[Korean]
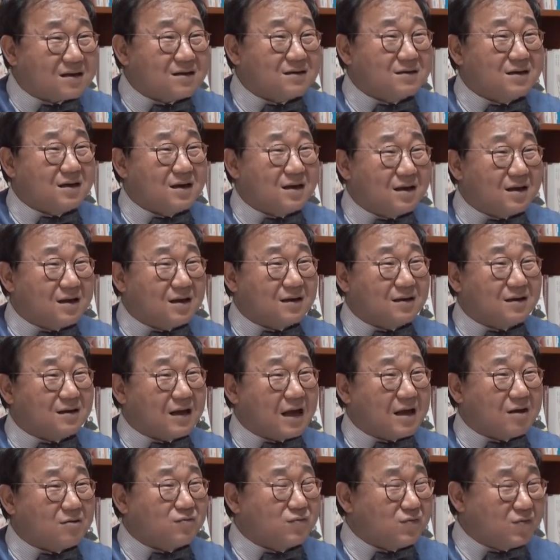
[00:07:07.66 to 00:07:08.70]

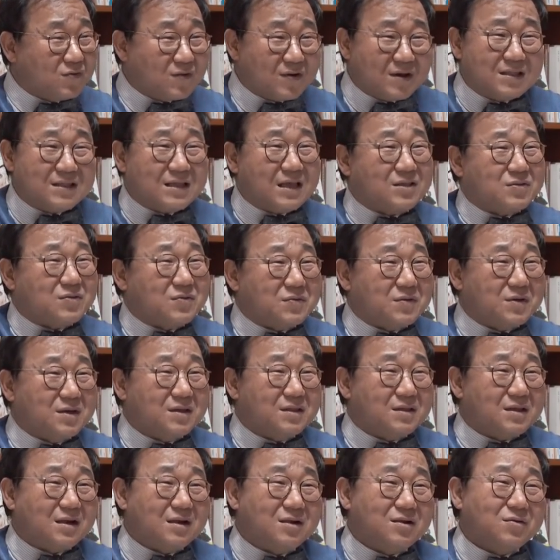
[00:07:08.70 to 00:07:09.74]
박근혜가 훌륭한
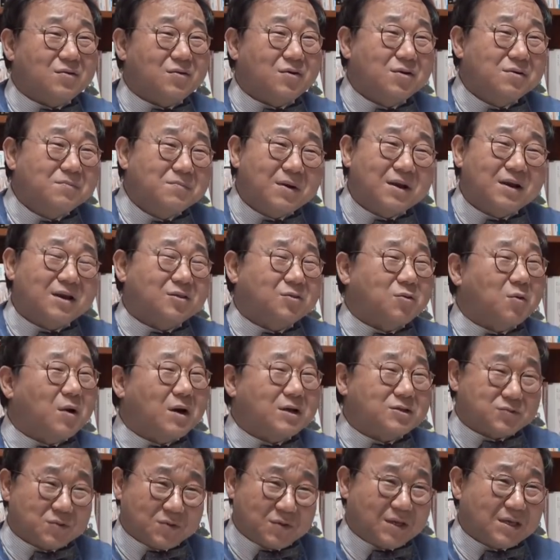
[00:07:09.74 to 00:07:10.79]
대통령이 되려고 얼마나
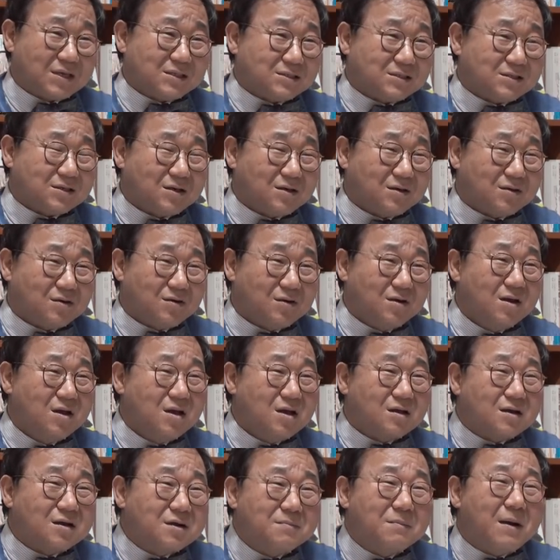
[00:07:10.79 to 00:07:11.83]

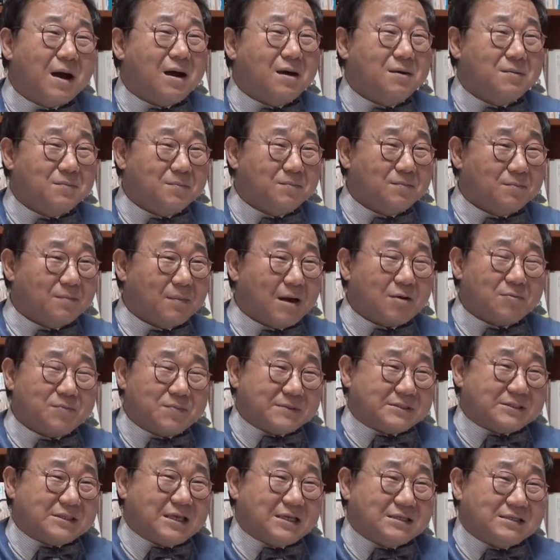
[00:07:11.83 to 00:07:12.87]
도와줬겠어요 그
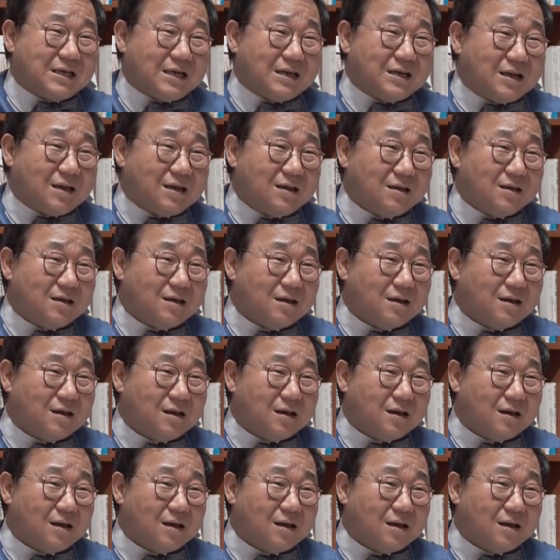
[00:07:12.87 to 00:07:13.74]
마음하고 비슷하지 않아?